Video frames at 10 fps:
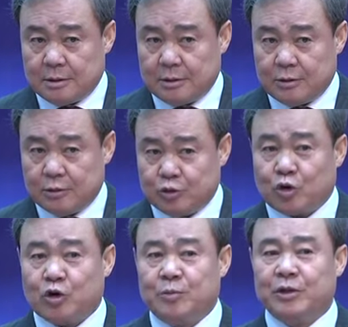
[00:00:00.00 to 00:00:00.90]

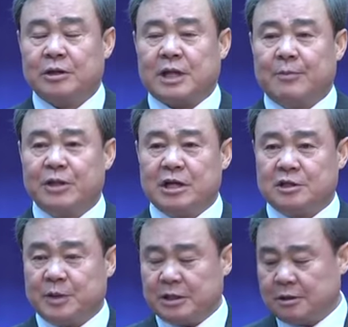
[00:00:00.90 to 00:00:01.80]
조금 더
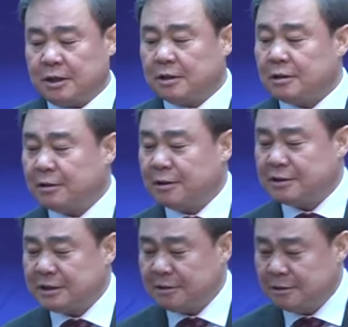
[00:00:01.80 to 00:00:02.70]
담대해지면은
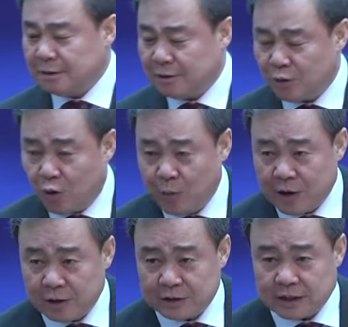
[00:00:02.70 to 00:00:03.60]
떨어진 거 오백
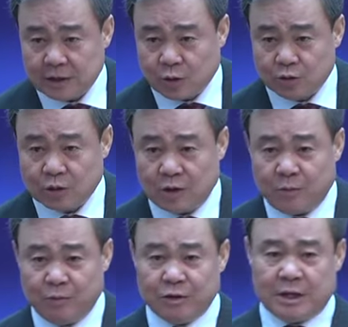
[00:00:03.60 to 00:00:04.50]
원짜리 동전을
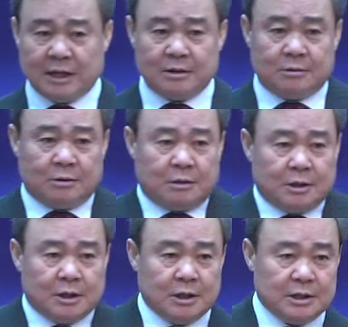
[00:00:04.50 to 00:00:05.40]
뽑는 게 아니고
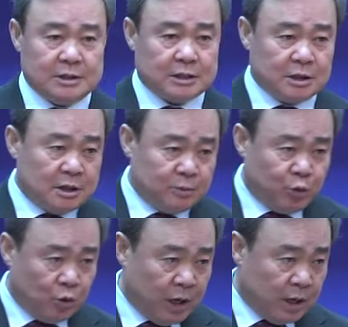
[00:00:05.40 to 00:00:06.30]
이제
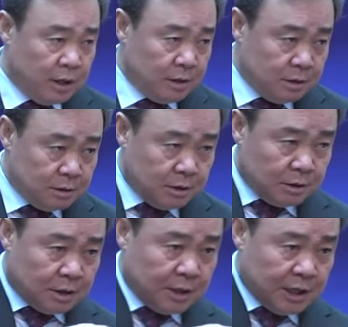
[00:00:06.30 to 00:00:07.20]
저금통에 있는 거
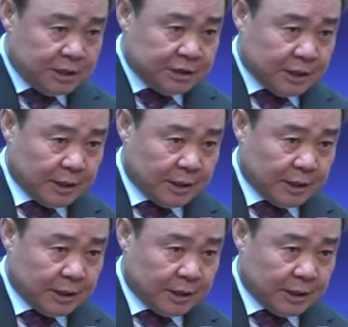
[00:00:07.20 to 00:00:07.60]
꺼내기 시작해.